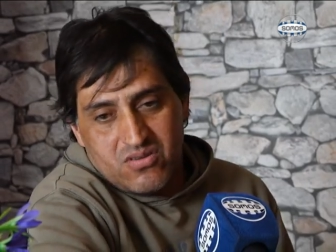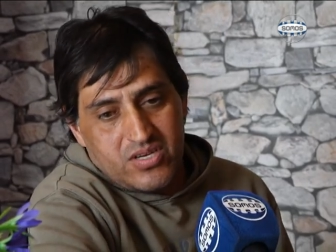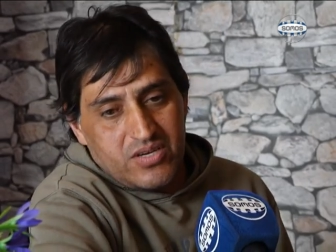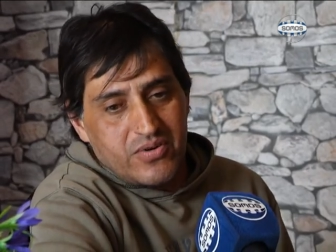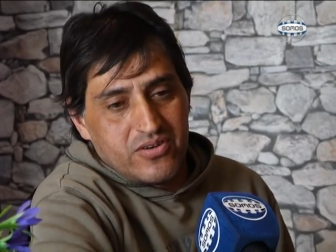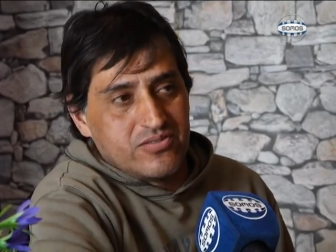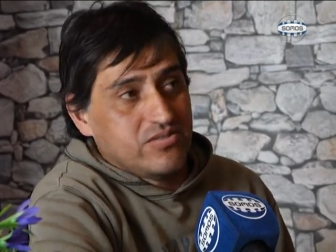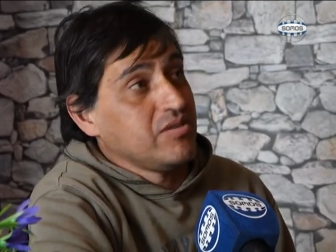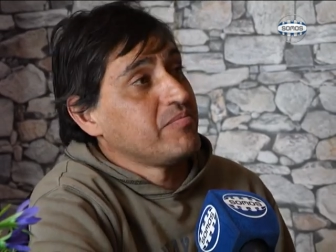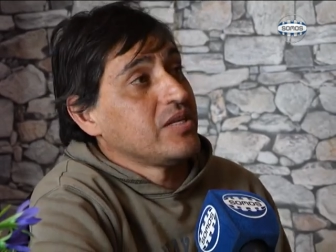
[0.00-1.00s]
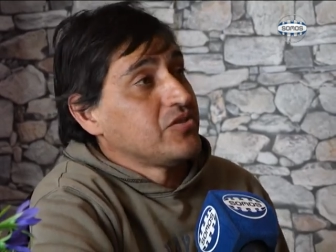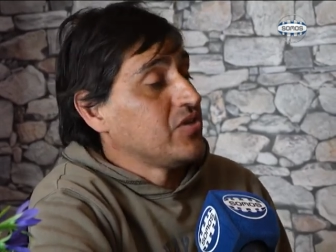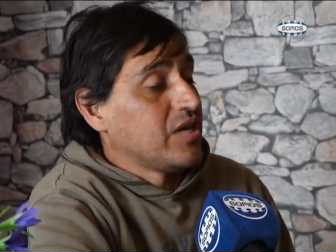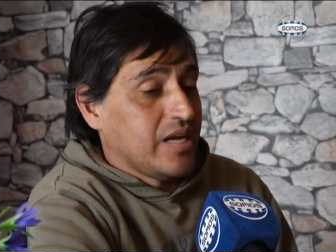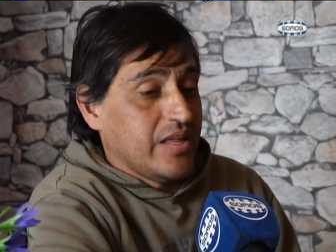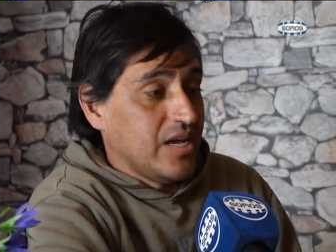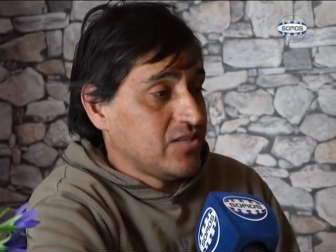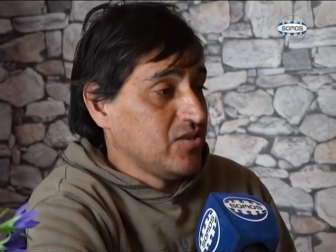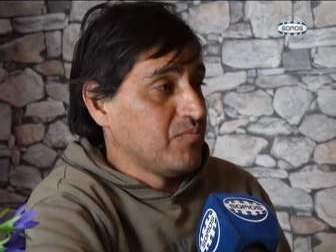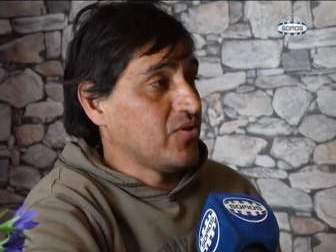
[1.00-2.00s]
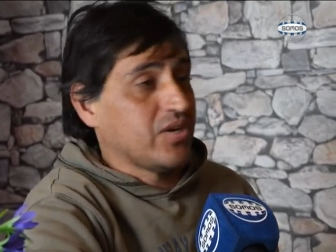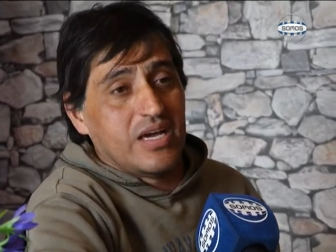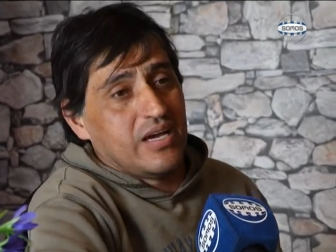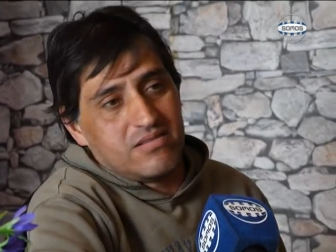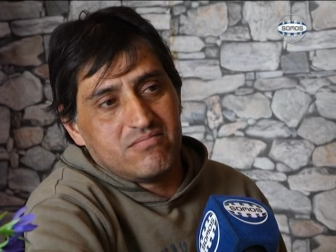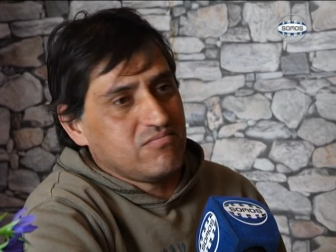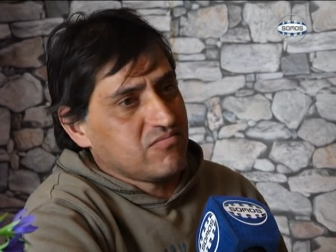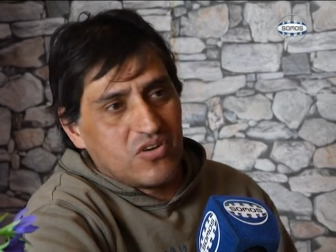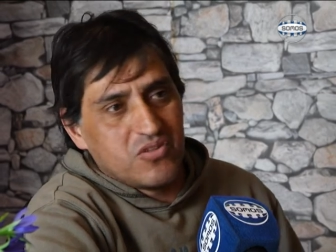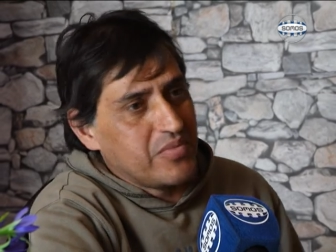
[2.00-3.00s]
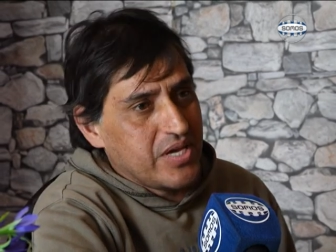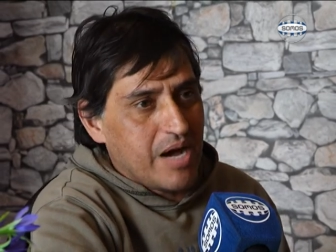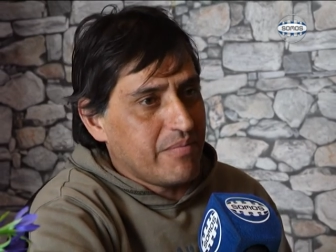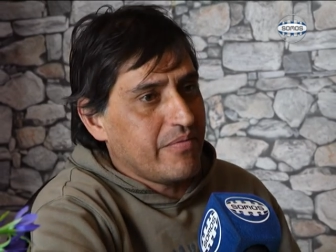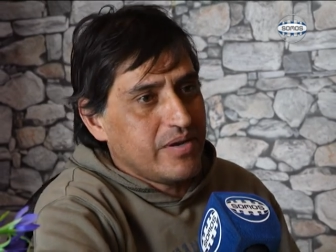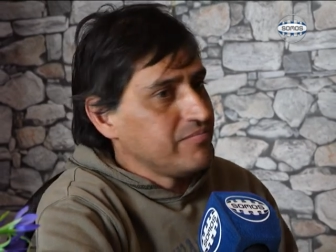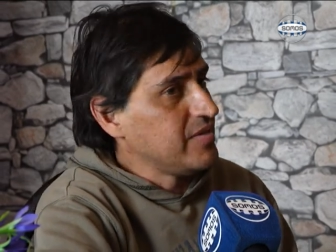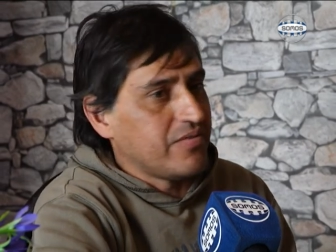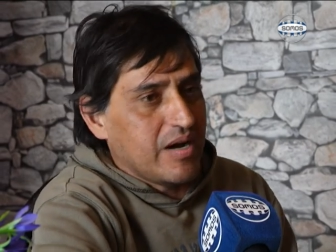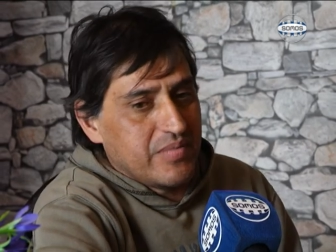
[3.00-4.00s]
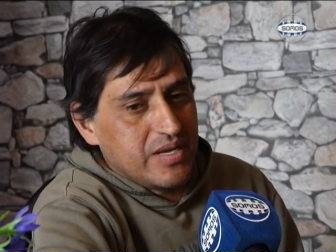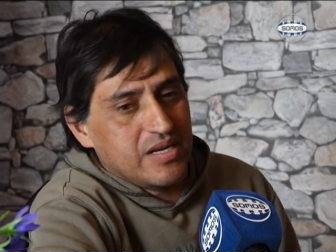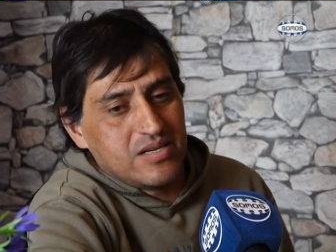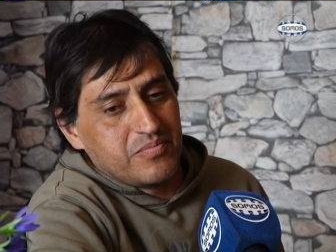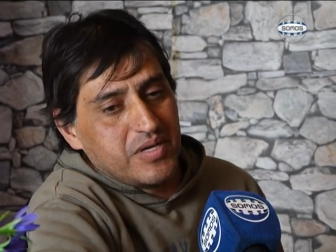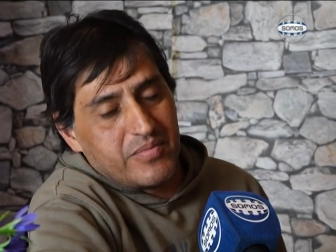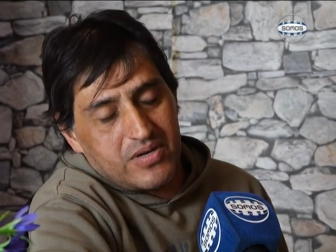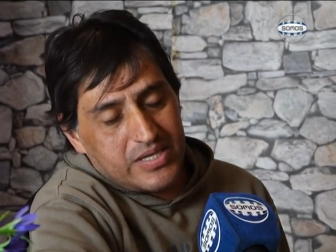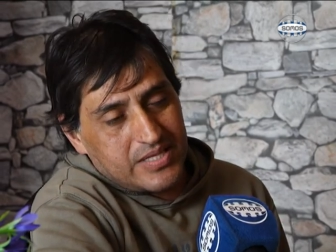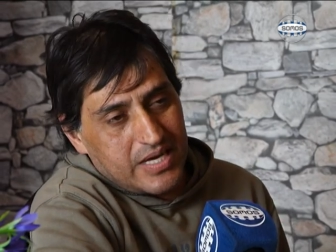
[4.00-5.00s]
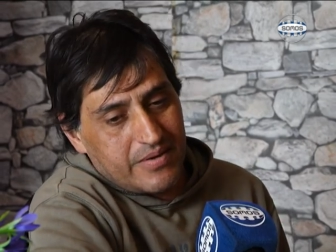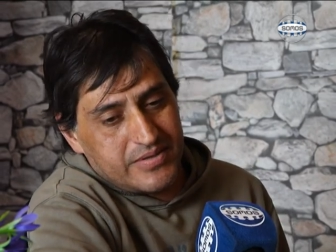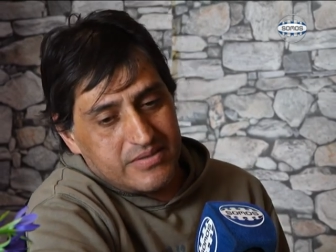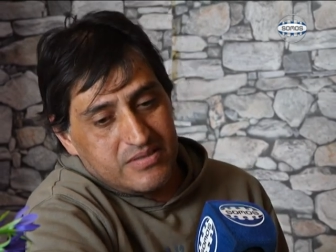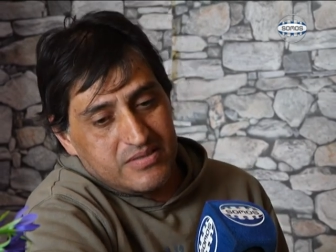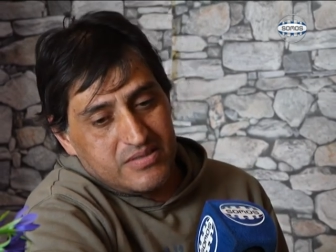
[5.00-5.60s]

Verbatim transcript: Y bueno, siempre estoy agradecido porque cuando me llamaban, mi familia era lo primero que estaban.